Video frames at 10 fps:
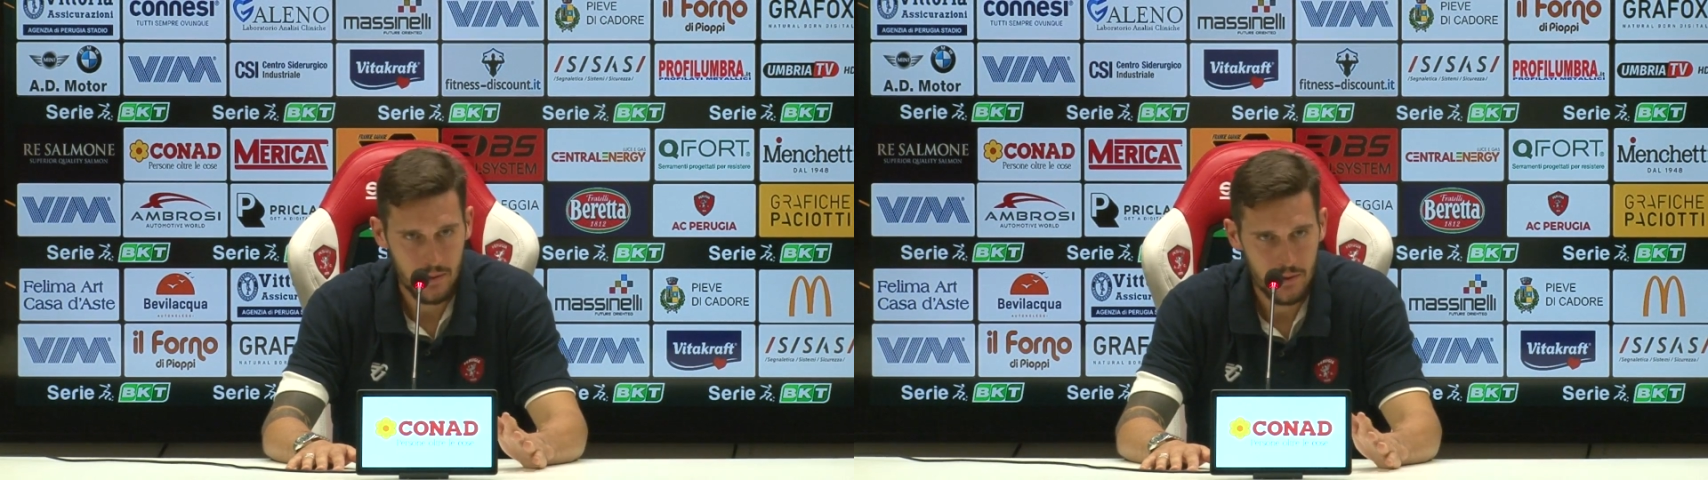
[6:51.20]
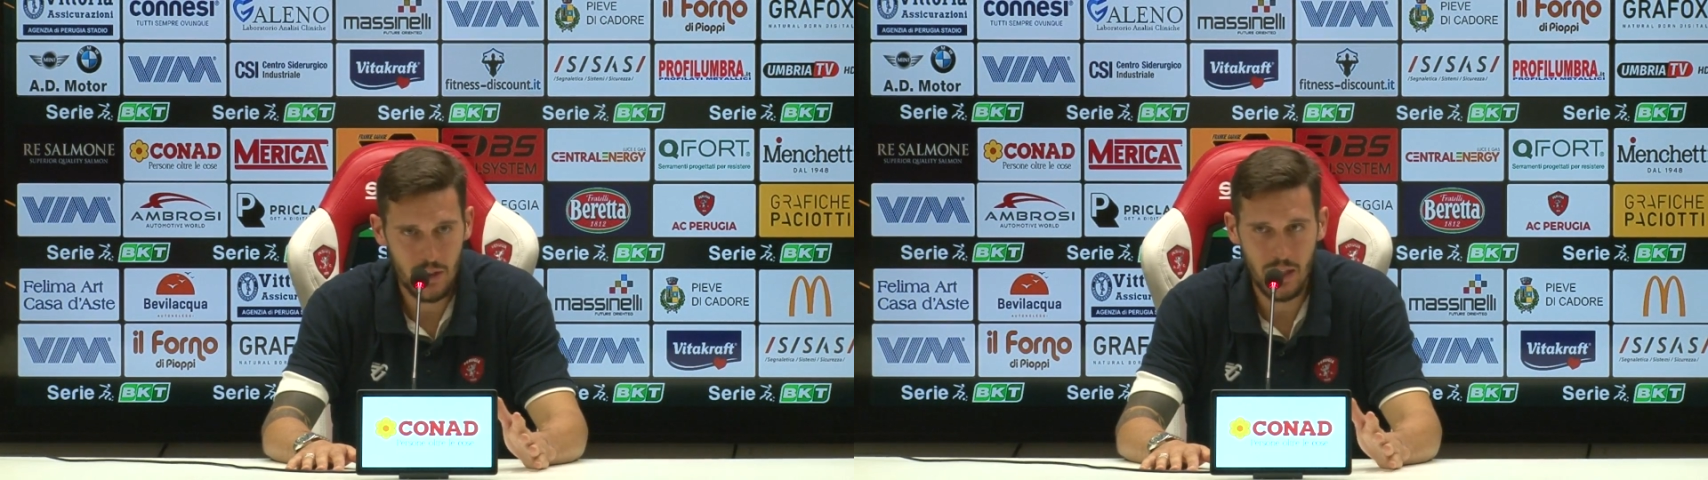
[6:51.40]

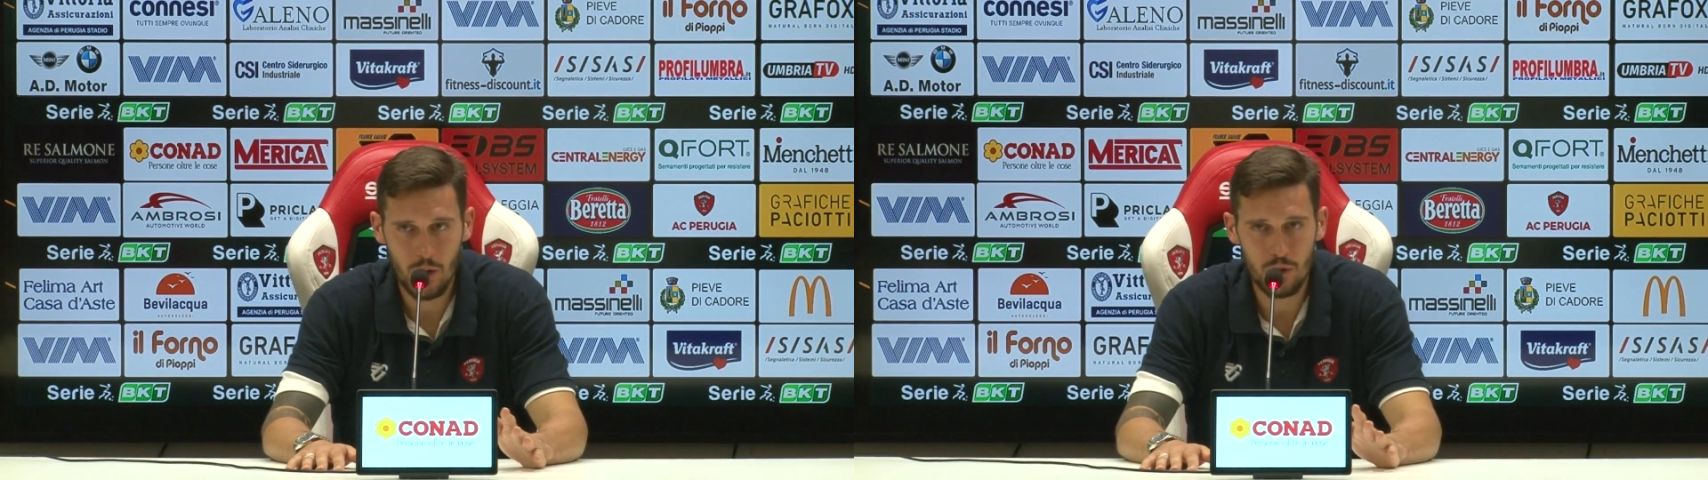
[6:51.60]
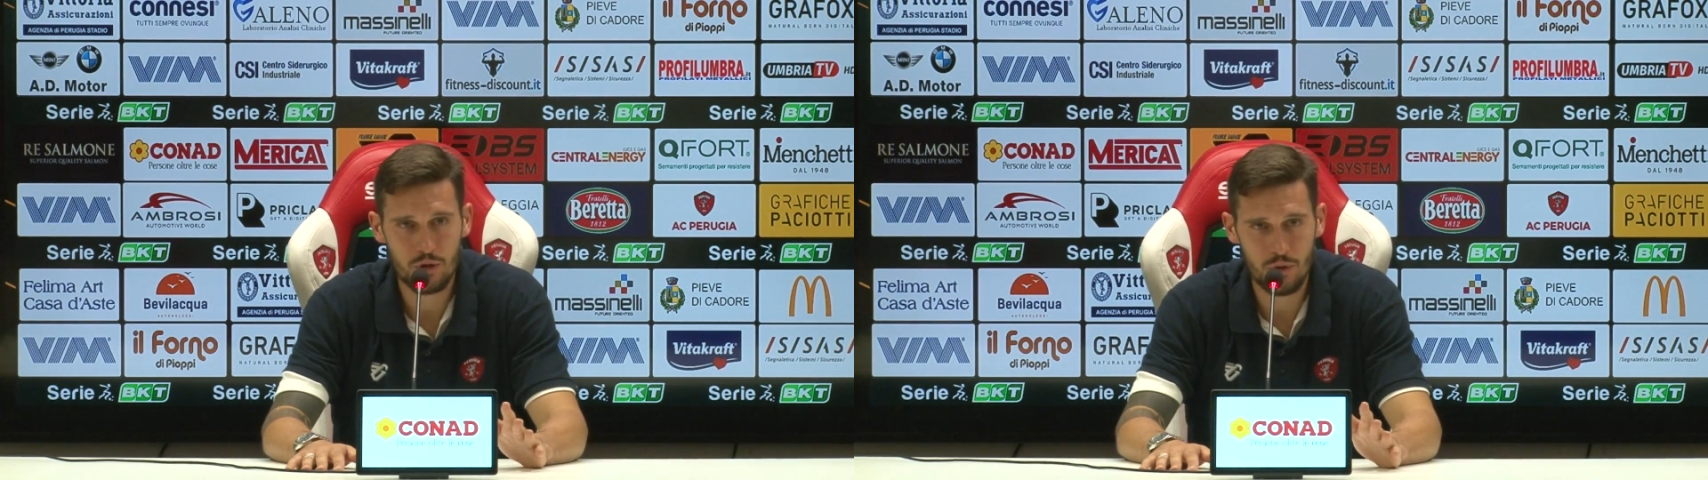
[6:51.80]
C'è da
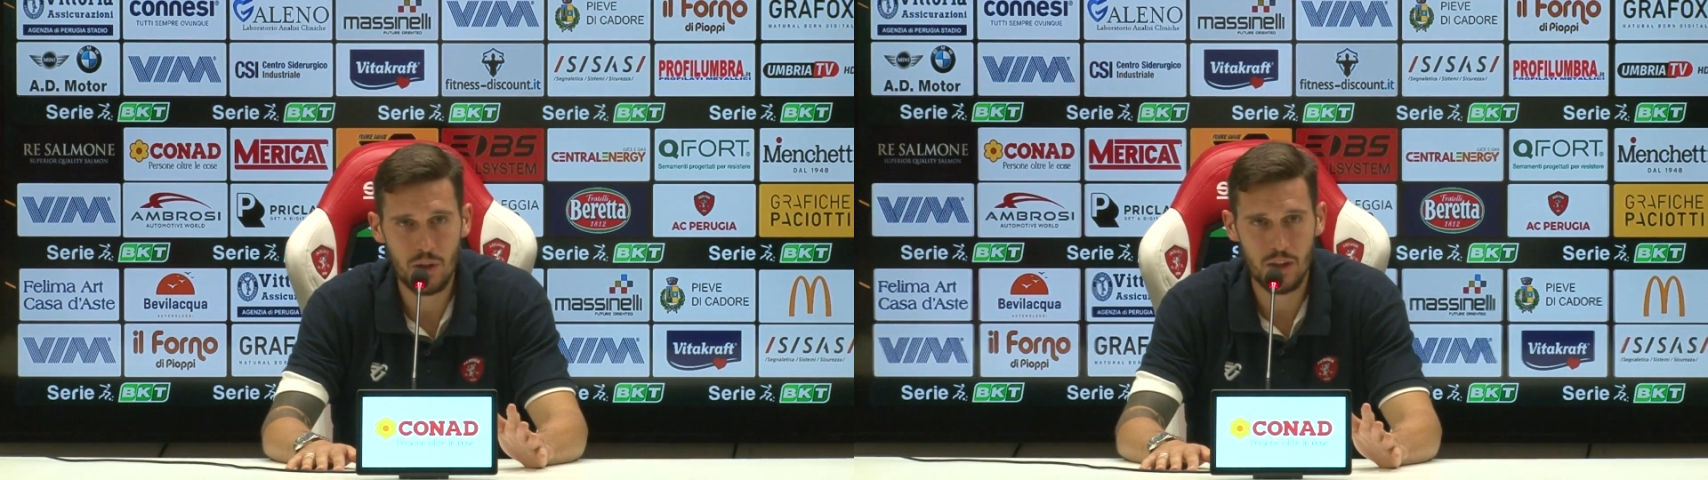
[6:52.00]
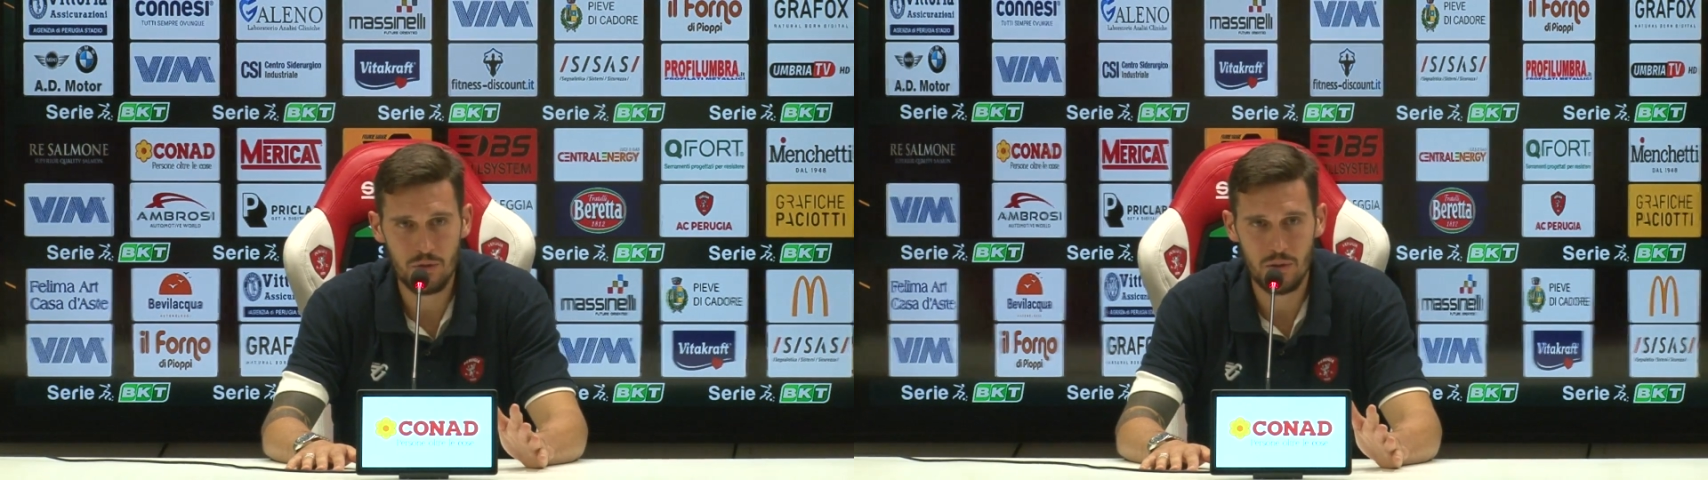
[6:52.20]

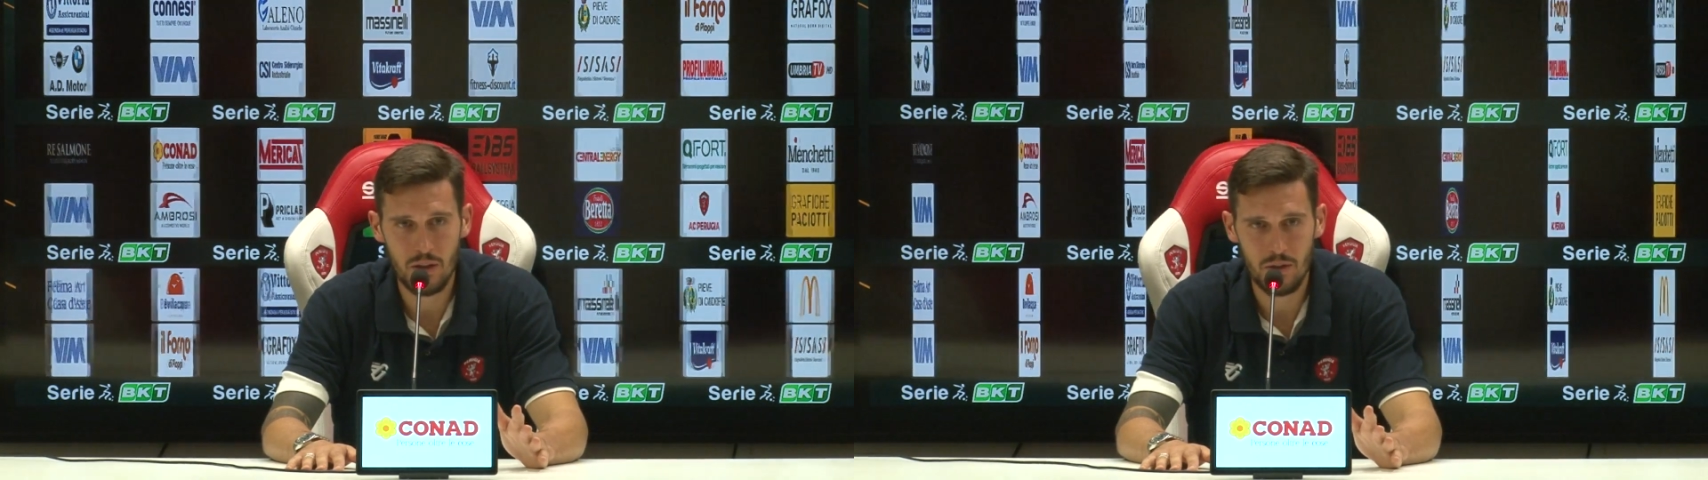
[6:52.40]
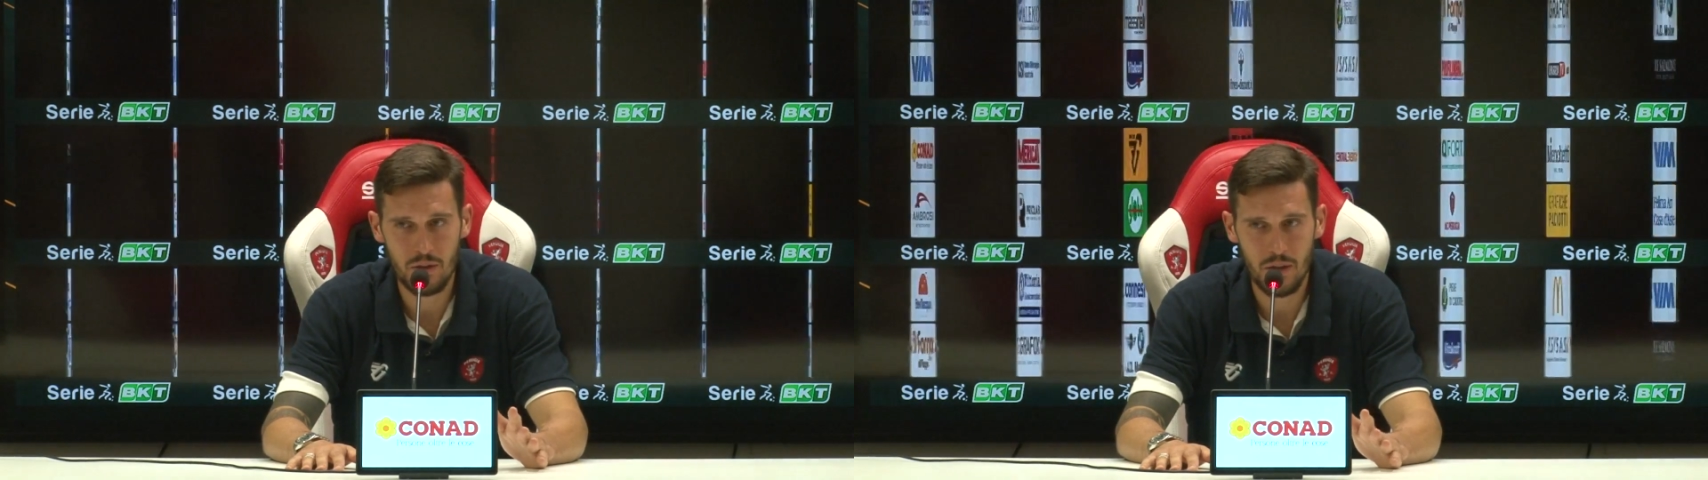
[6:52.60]
costruire
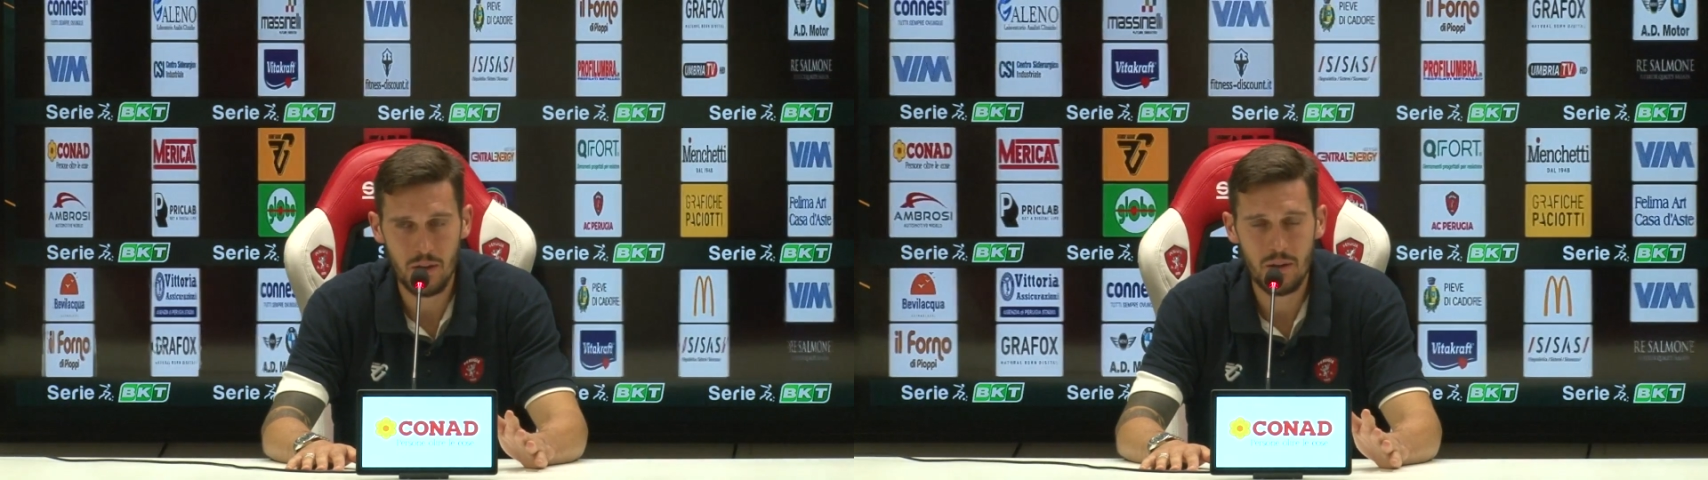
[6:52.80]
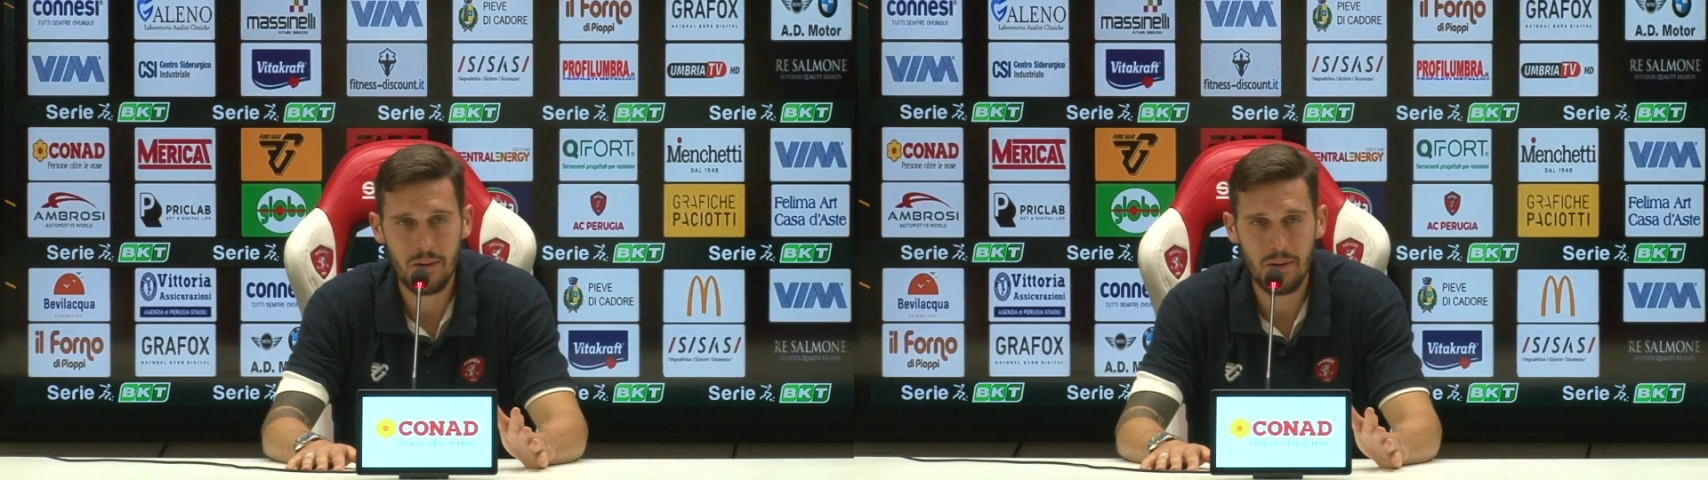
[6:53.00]
sull'errore.